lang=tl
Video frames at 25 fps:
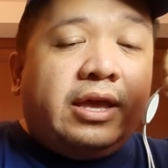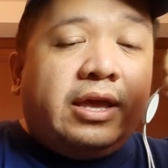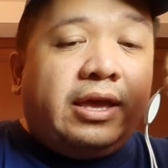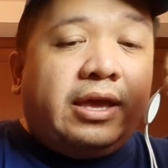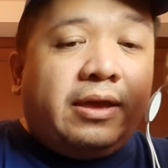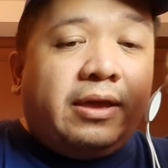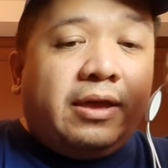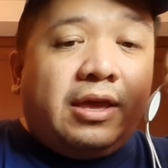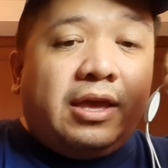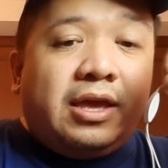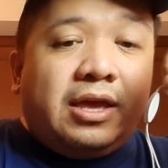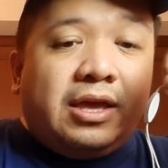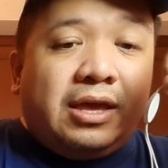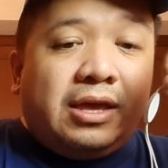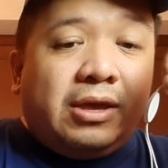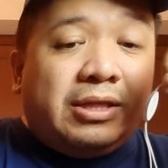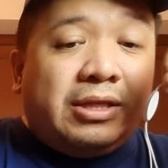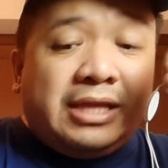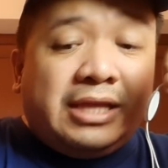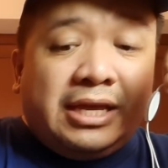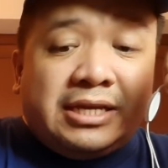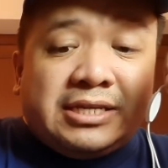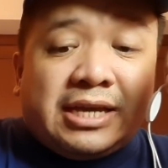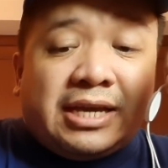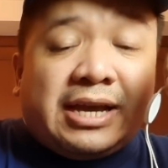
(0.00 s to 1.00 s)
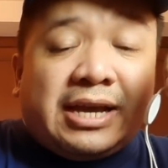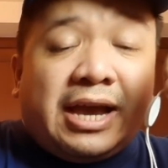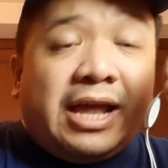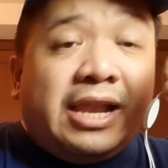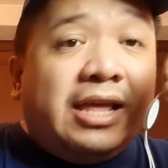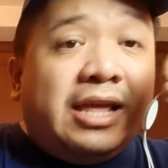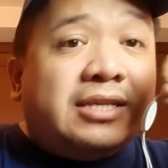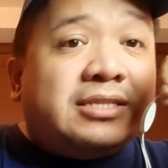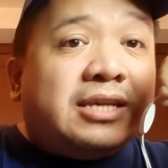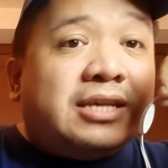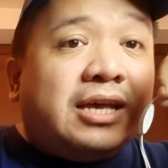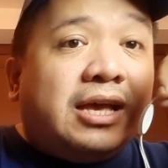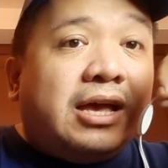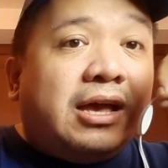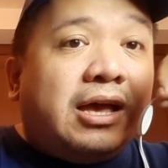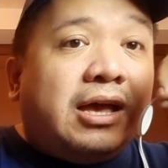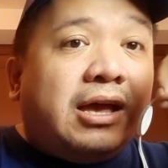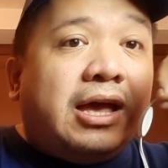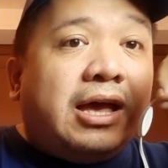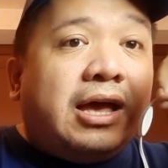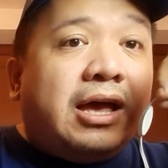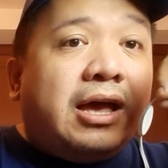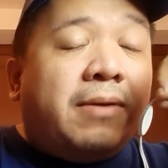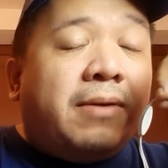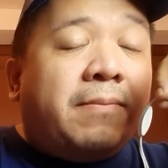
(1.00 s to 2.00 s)
Eh hindi siya galing sa
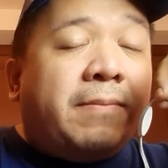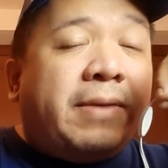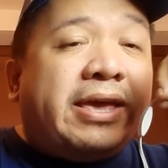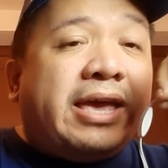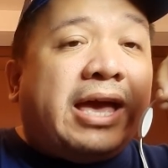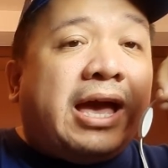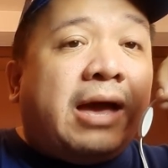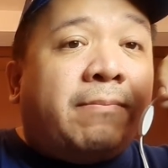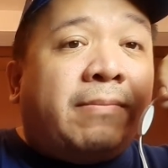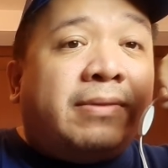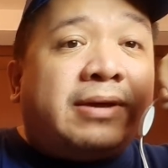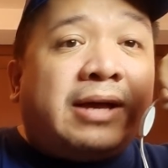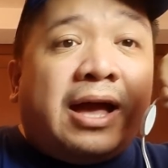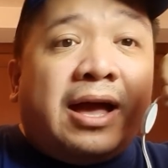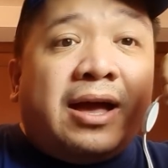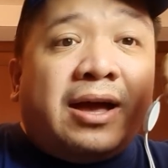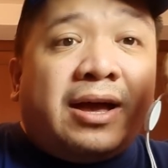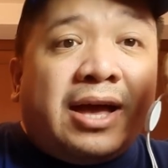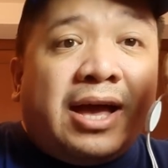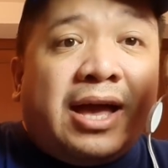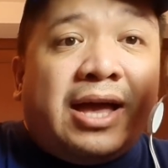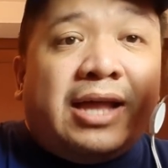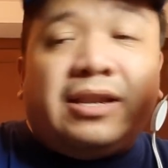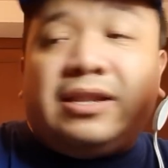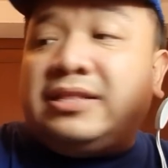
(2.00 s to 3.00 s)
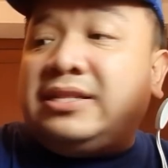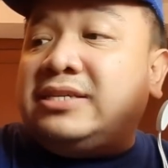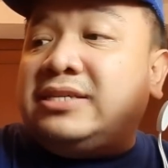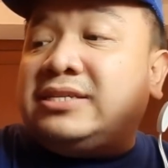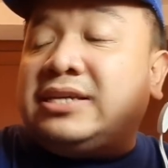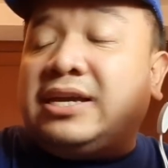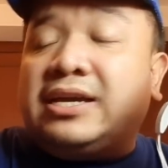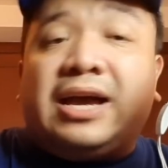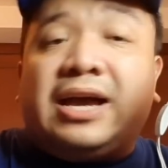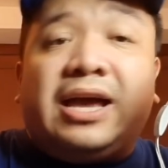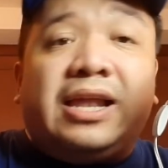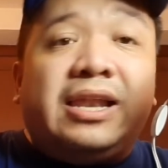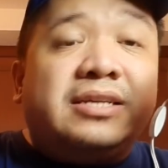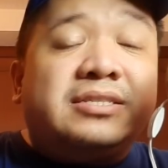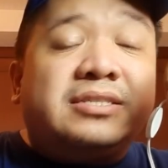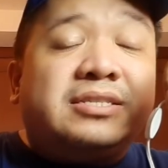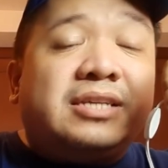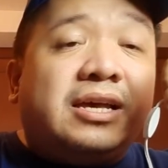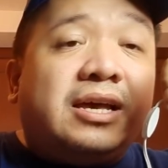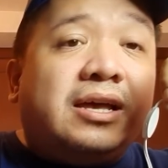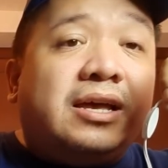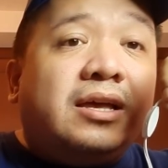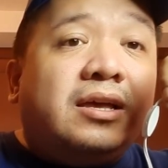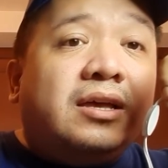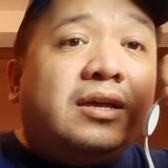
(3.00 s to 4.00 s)
mayamang angkan, hindi siya galing
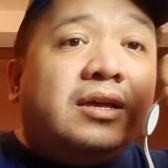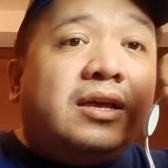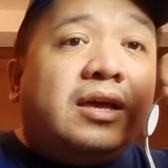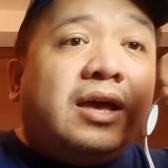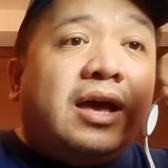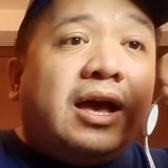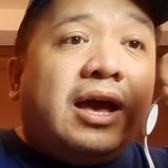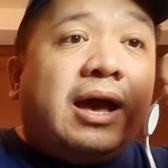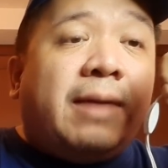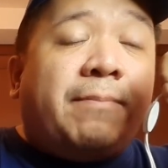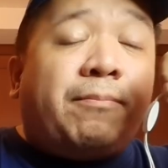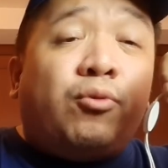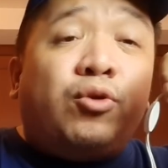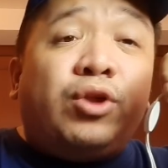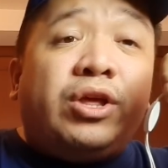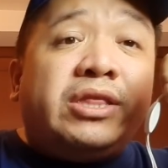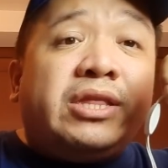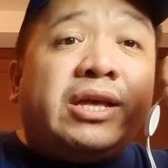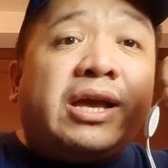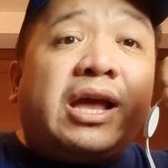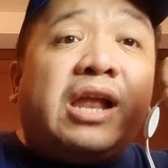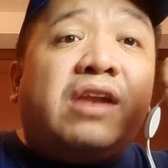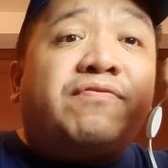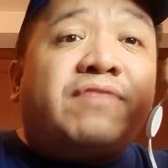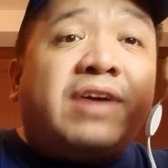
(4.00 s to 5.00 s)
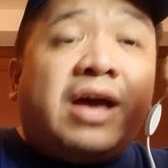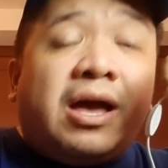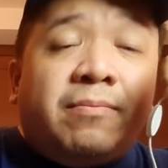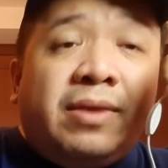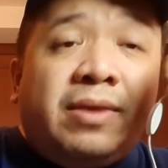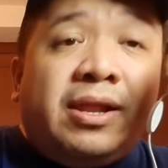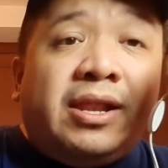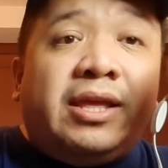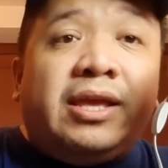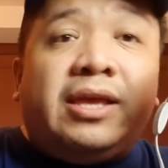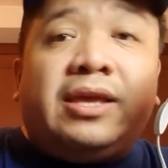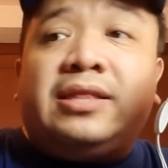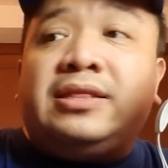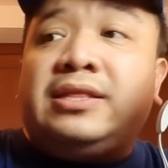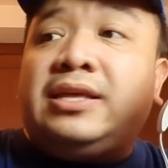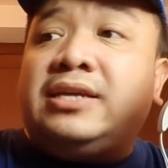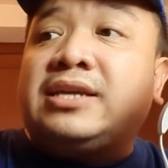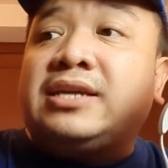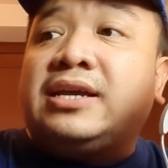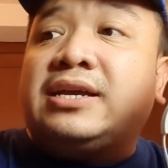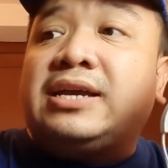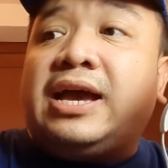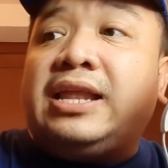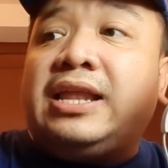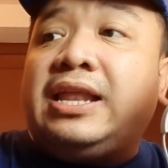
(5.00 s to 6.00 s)
sa uh, political family,
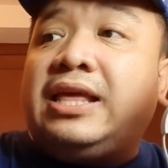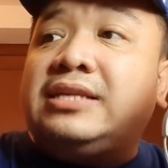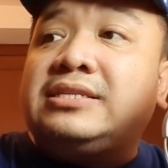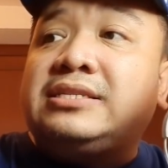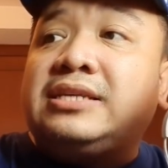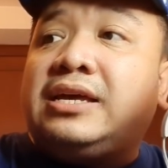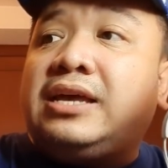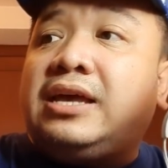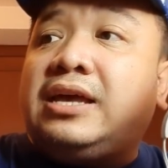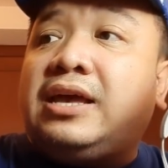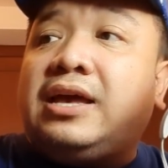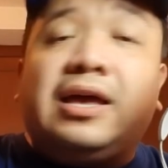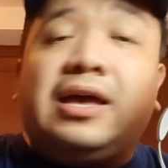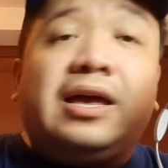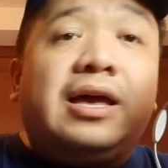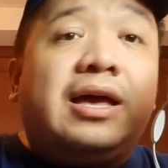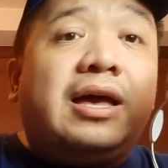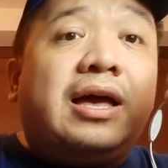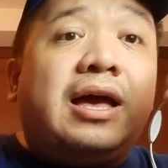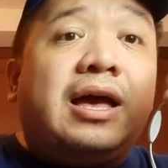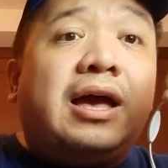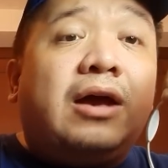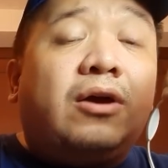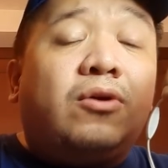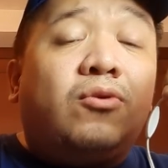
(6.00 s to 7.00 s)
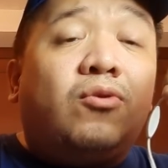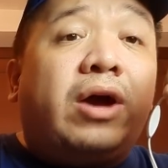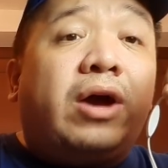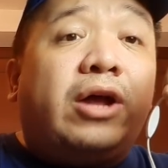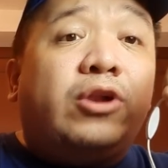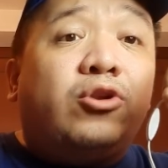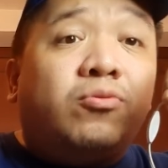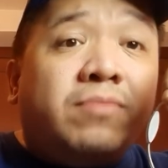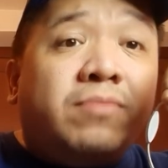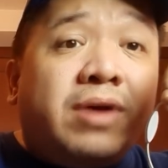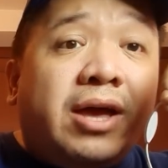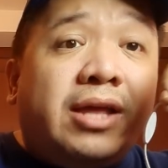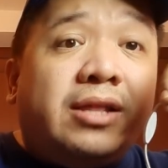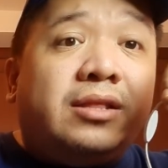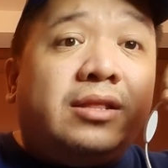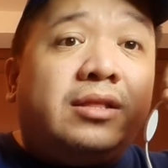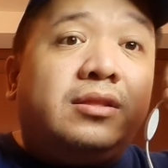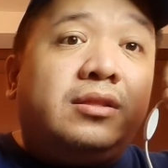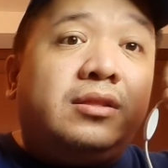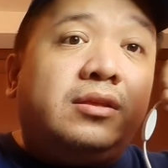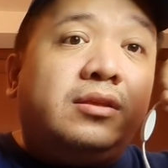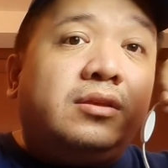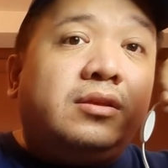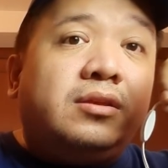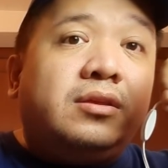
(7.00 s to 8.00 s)
hindi siya galing sa kung ano
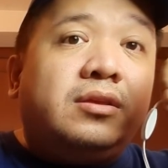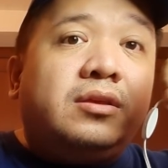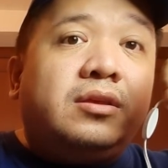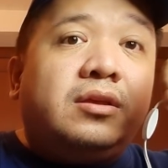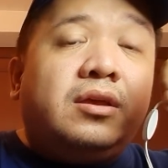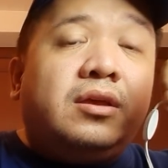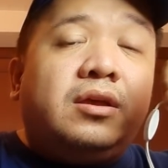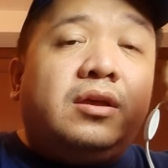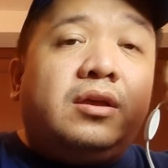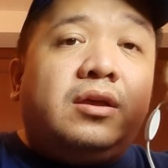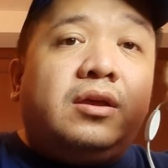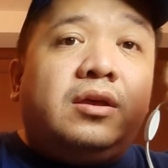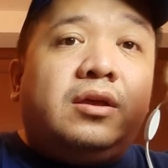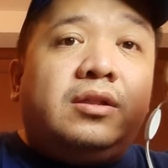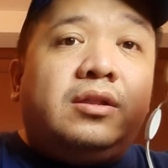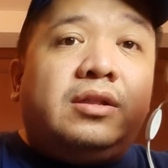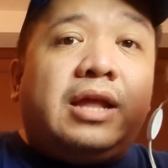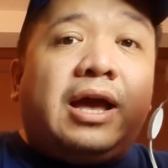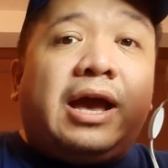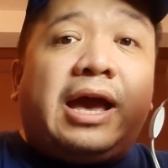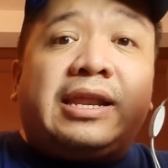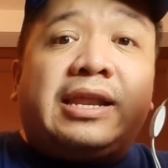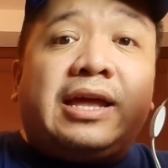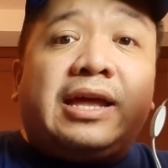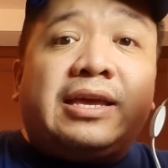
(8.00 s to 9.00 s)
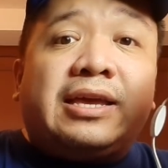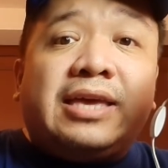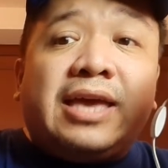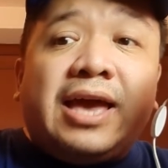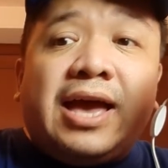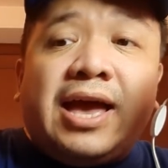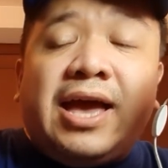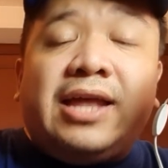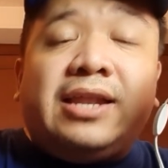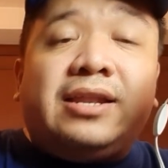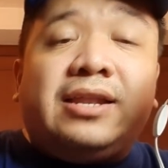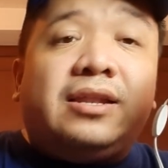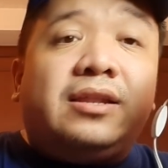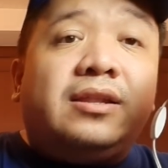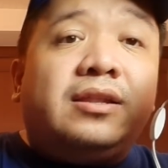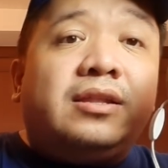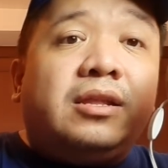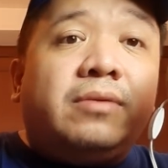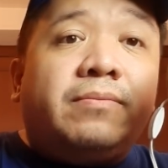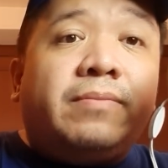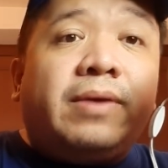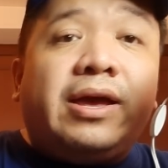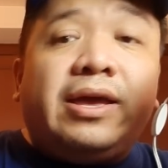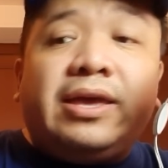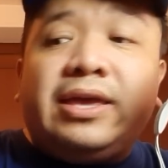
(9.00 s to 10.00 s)
man
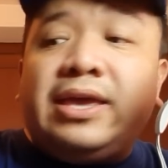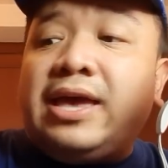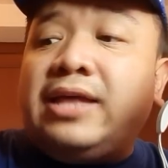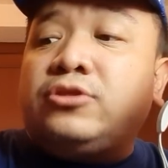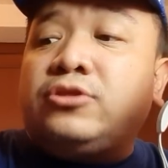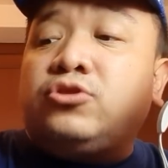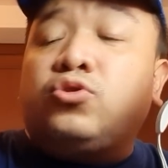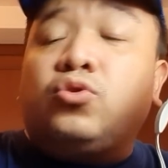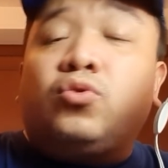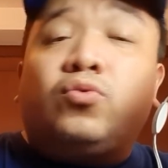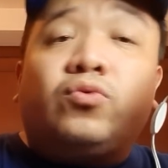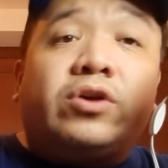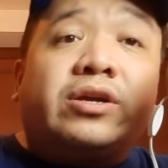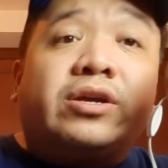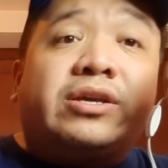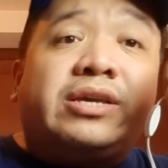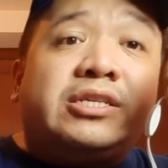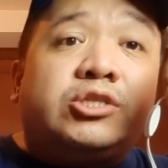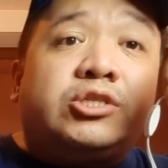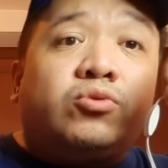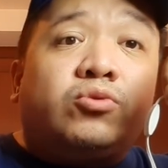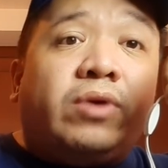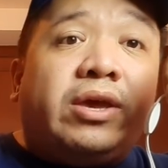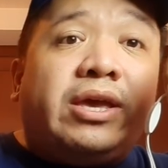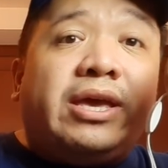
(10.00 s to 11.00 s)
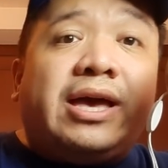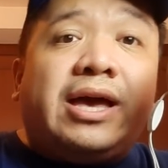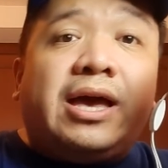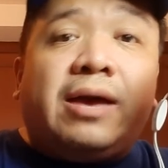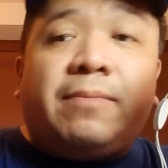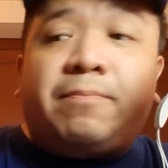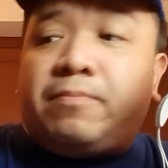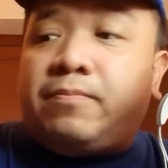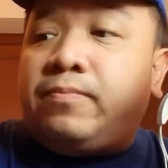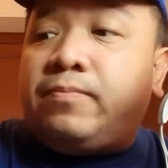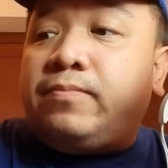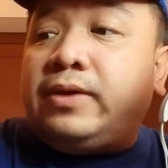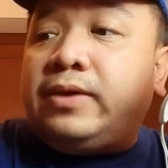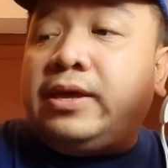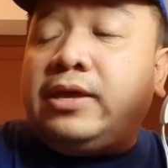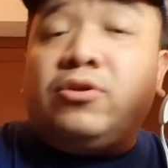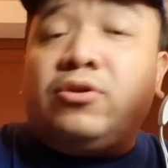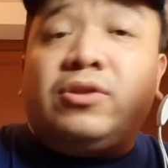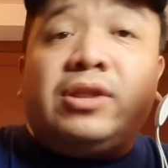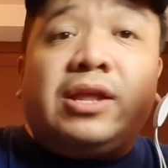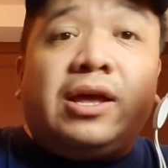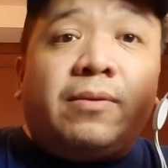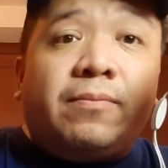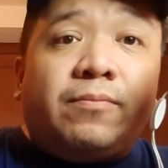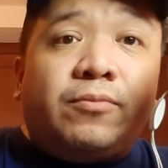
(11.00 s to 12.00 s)
nakarangyaan, 'di ba? He had to work his way up.
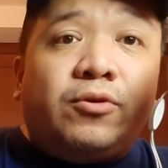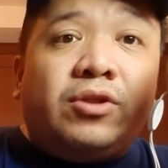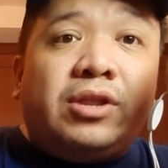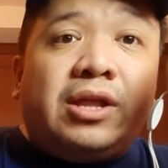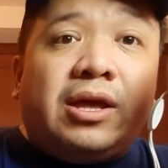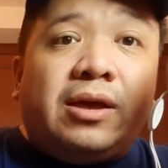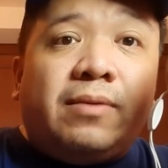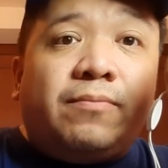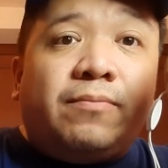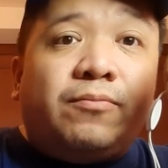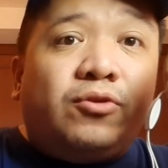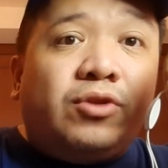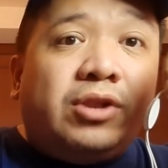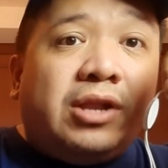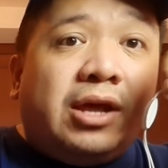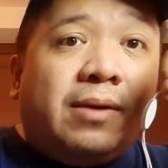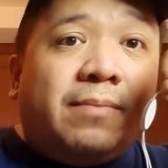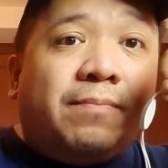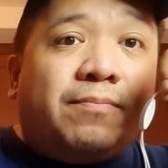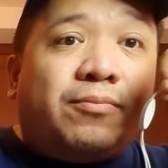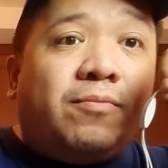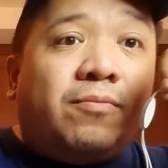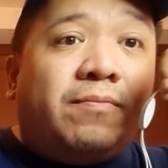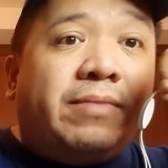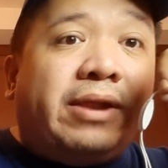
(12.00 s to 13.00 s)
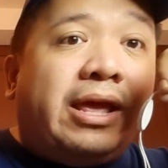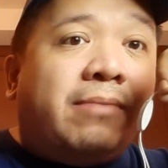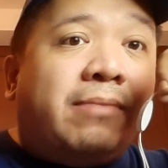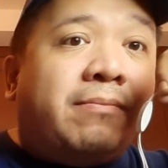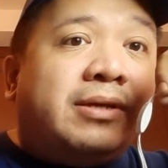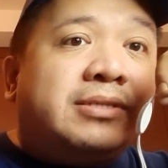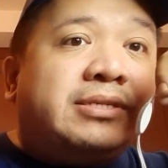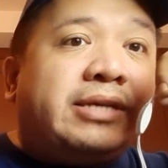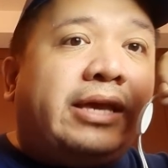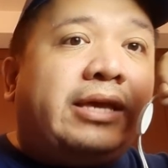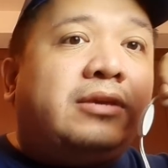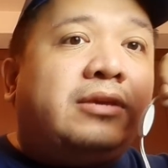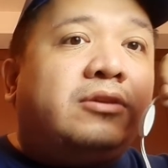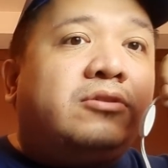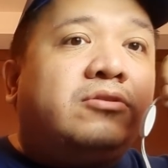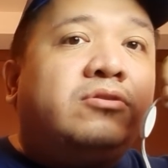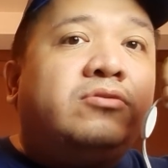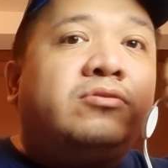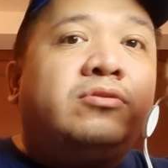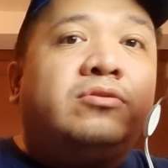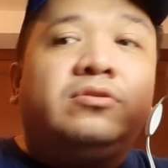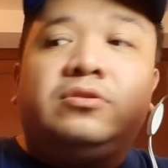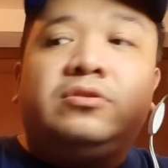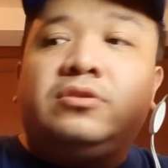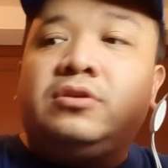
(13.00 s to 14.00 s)
'Yun ang 'yun ang 'yun ang problema sa
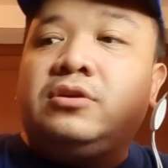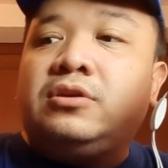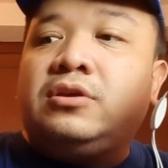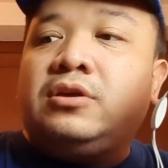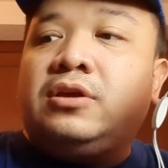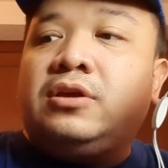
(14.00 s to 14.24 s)
inyo